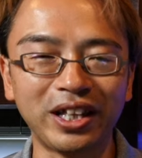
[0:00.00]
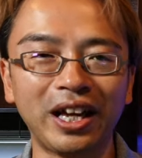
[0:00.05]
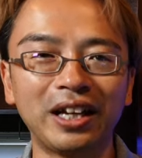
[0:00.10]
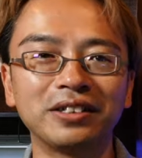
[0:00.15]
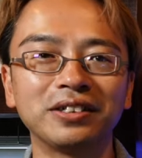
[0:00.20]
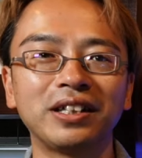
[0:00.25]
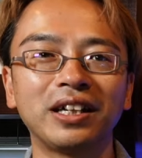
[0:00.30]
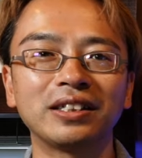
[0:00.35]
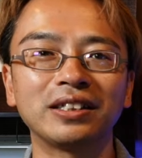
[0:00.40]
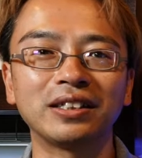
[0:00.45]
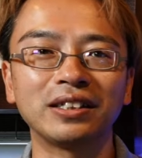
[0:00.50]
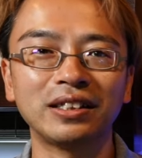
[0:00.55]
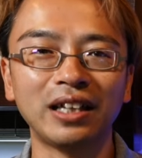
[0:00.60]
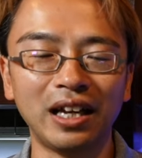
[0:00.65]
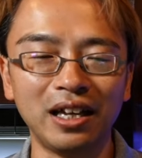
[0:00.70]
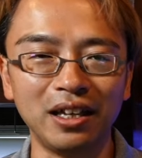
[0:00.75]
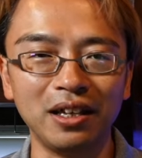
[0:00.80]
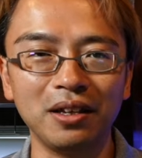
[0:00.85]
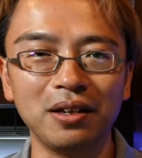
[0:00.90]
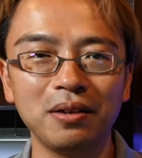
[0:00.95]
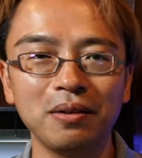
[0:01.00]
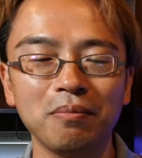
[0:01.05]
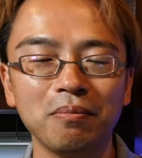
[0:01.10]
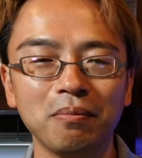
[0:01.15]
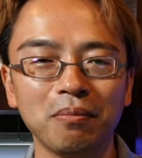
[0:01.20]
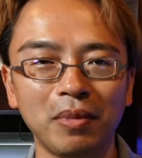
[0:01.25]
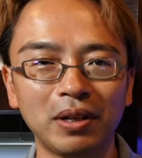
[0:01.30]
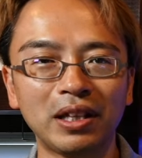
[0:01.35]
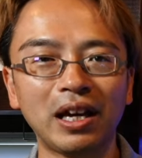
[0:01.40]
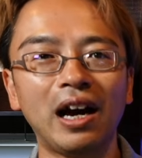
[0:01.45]
待ください
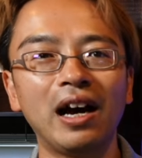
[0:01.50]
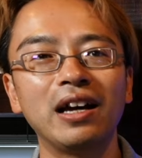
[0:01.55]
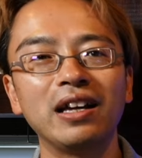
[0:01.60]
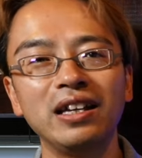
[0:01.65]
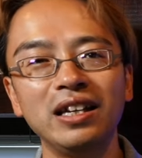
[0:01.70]
また